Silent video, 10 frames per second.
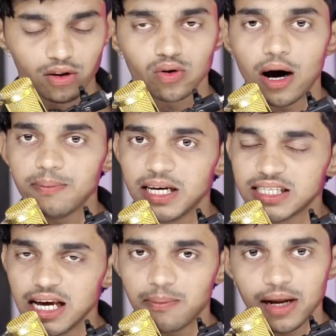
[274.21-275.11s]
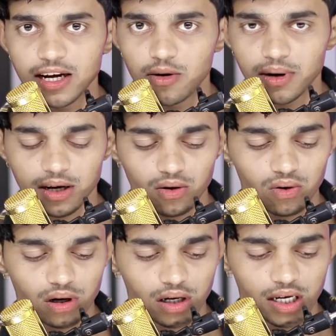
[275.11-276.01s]
तो आप जैसे ही अप्लाई नाव
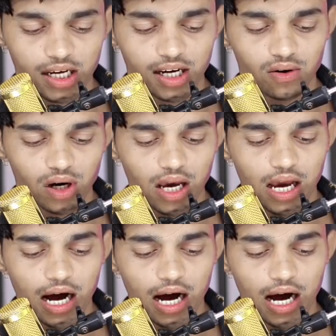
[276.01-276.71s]
पर क्लिक करोगे